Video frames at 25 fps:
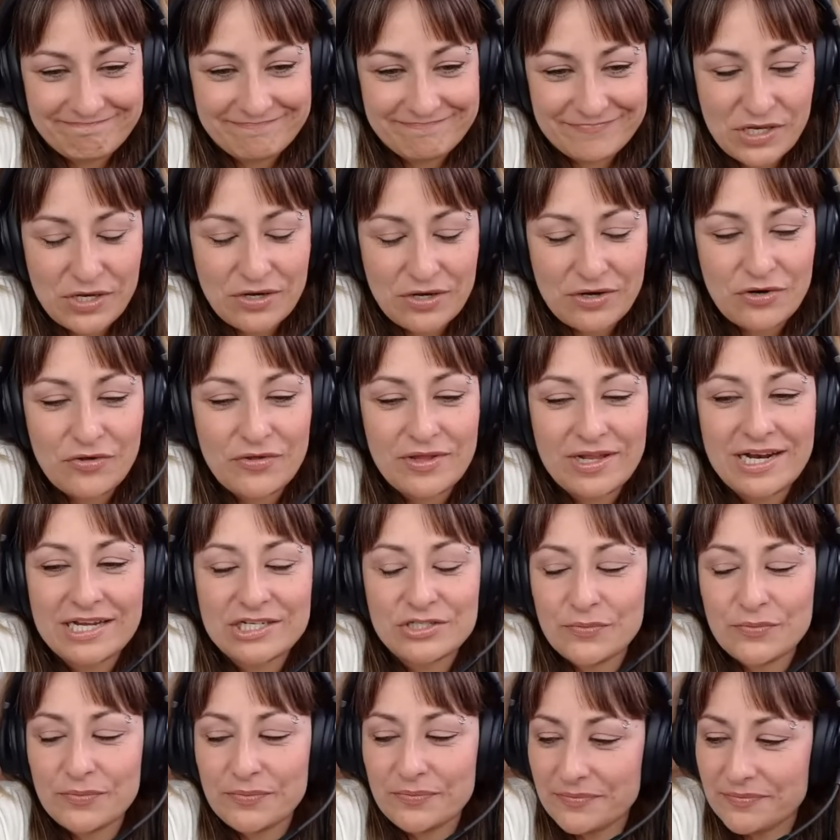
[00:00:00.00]
¿Y a día de hoy
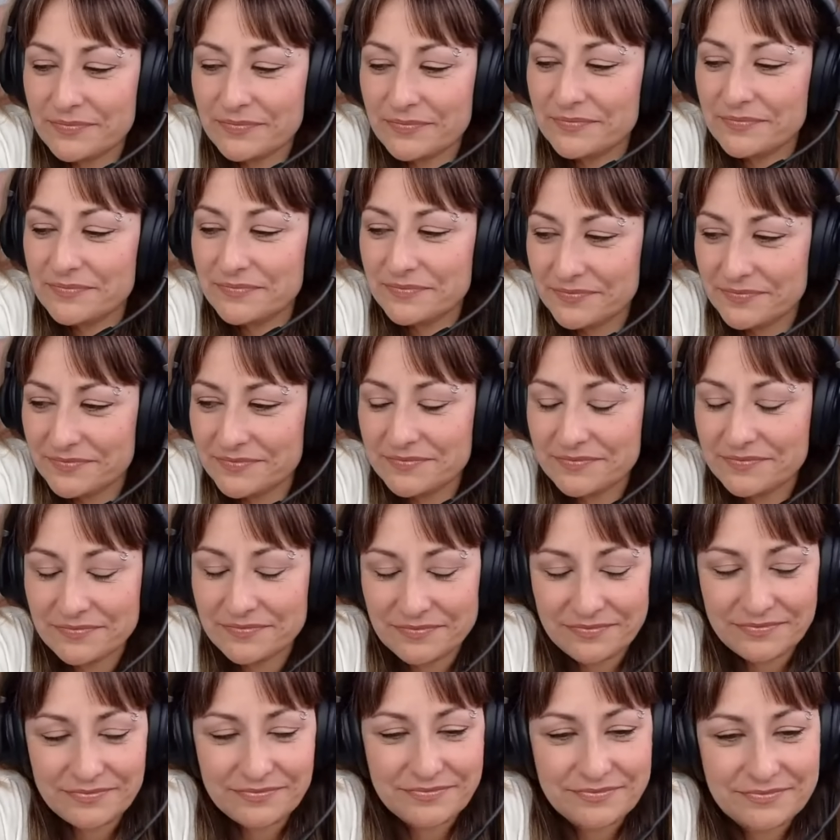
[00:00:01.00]
tú crees que había
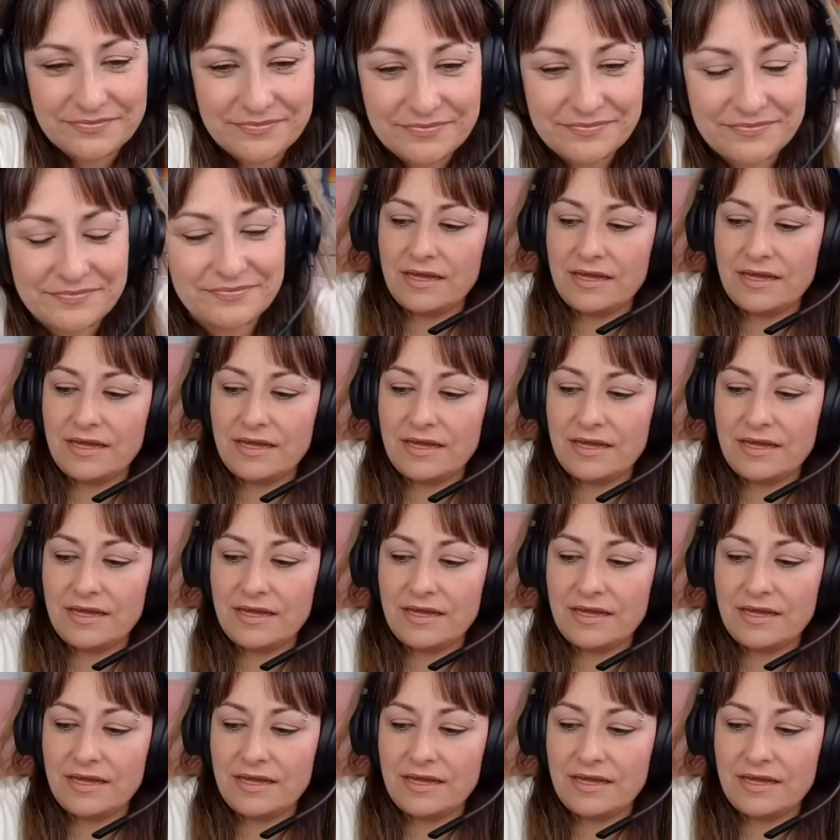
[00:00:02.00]
brujas?